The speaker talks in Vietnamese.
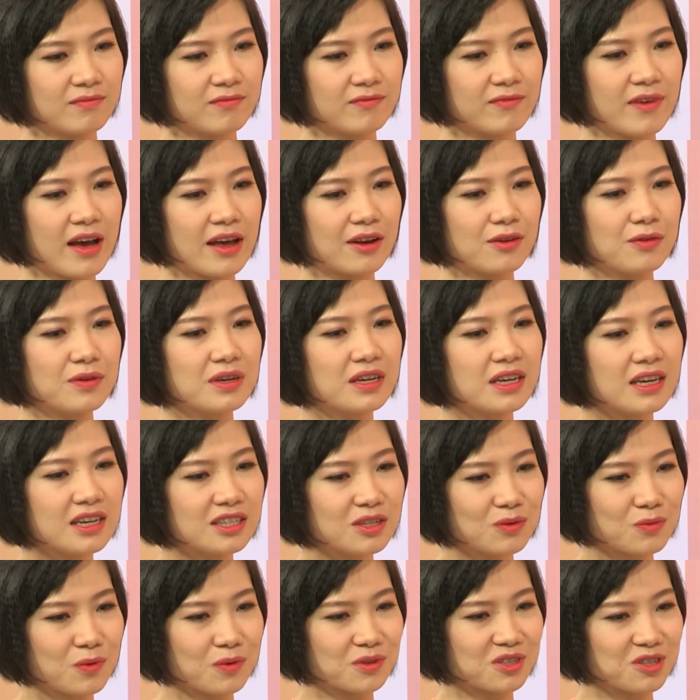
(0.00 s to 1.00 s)
và đôi khi
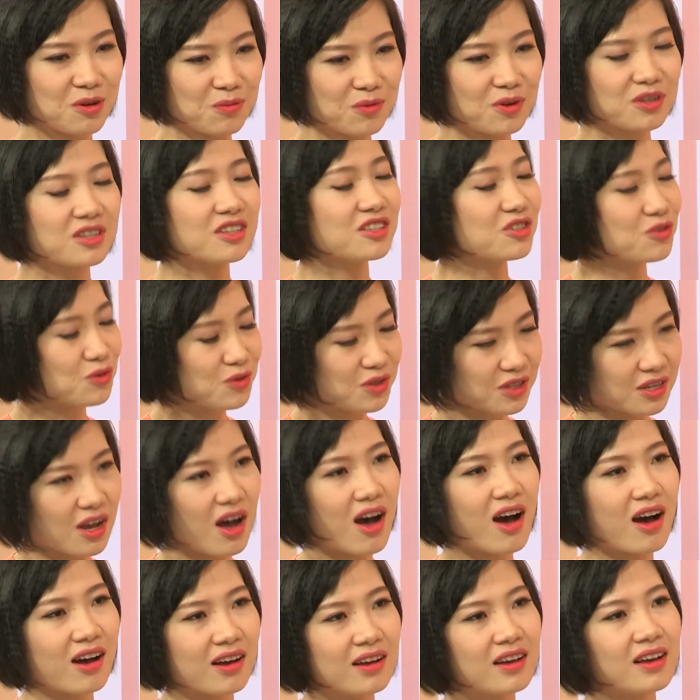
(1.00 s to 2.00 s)
trong cuộc sống có những rủi
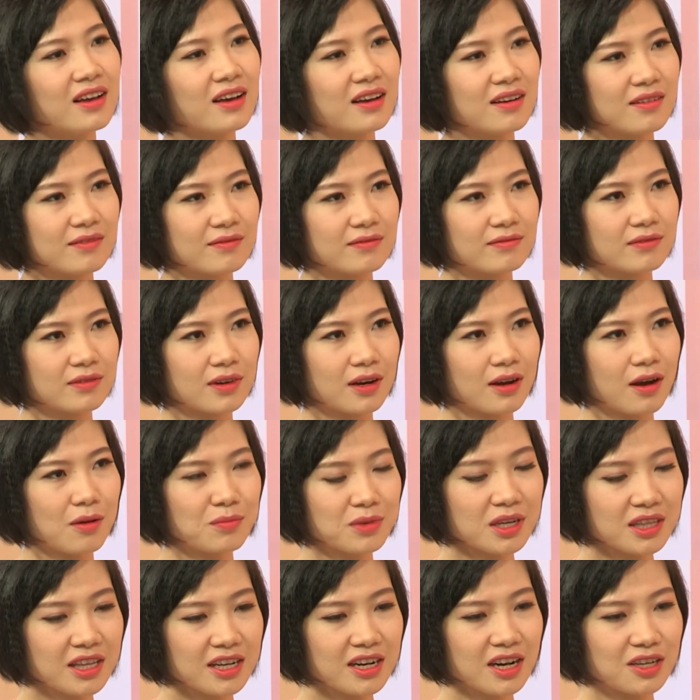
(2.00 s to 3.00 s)
ro không
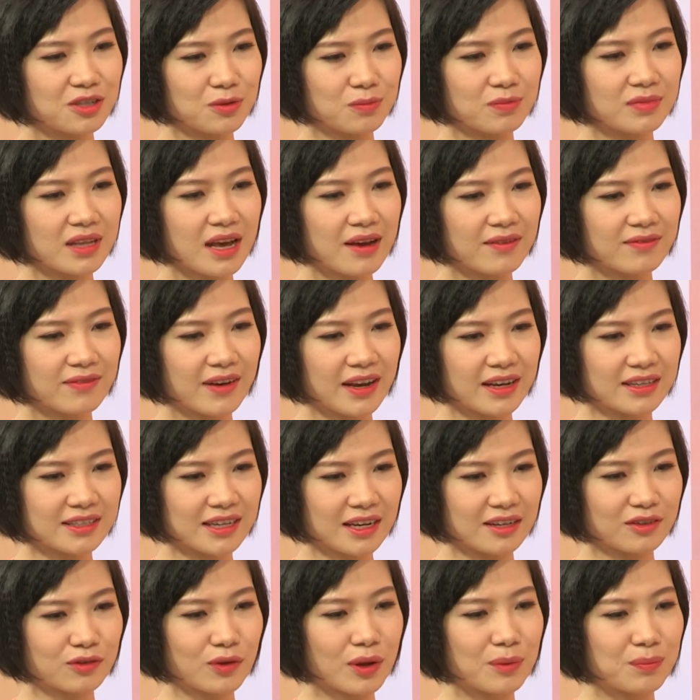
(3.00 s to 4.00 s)
thiết là chúng ta phải
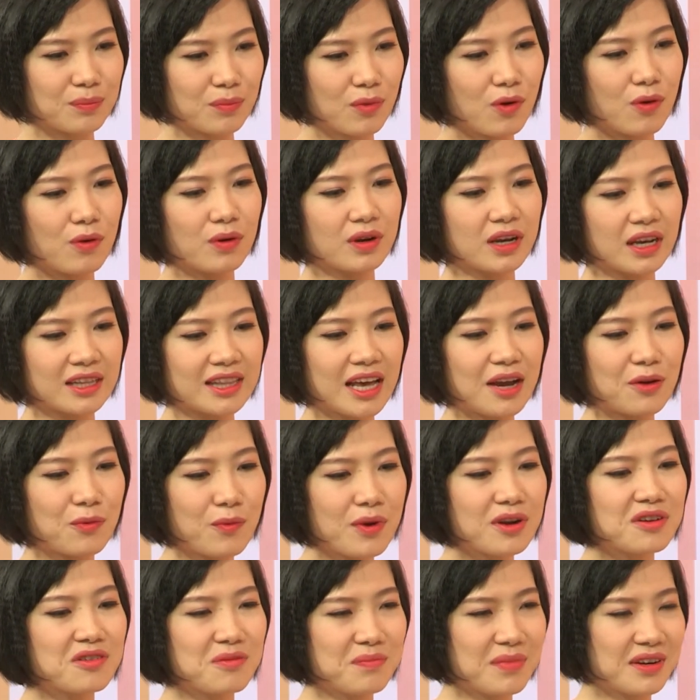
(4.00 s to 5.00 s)
dành toàn bộ cái tài
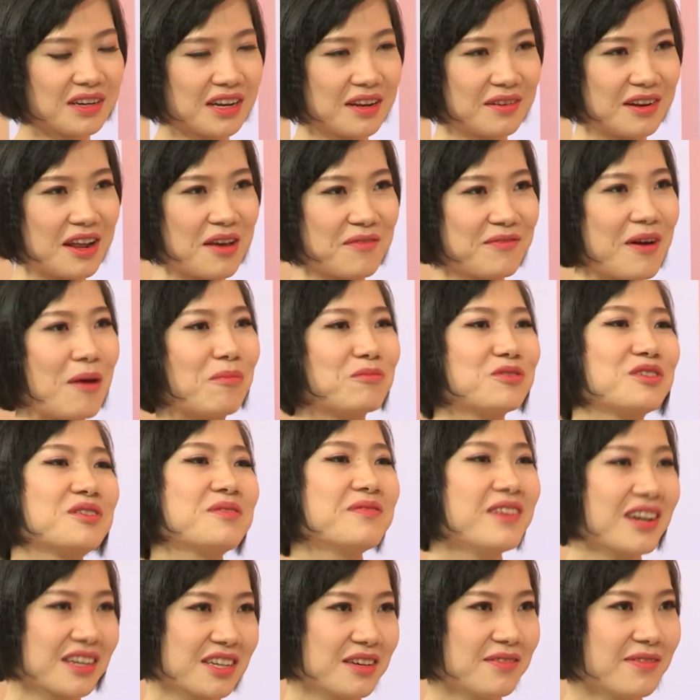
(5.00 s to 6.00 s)
nguyên của mình để đề phòng những
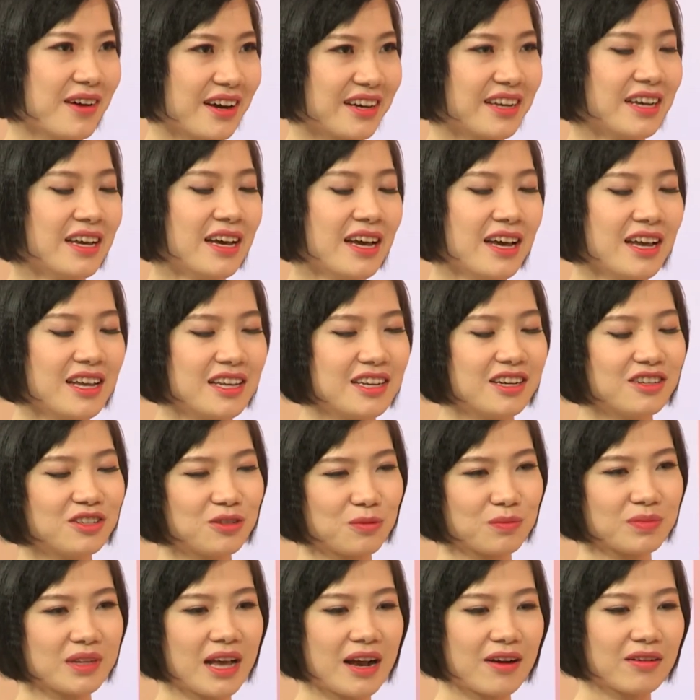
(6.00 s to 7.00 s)
việc như vậy nhưng
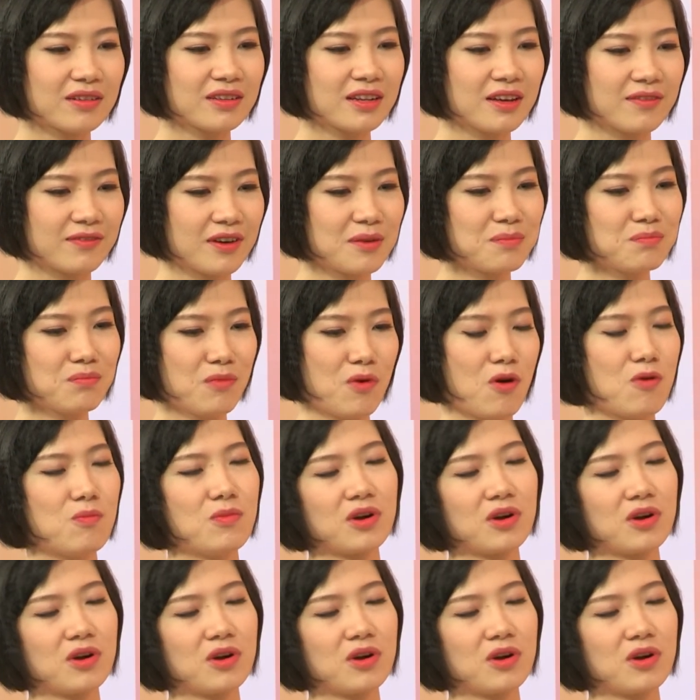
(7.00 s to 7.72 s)
chúng ta có thể phân bổ một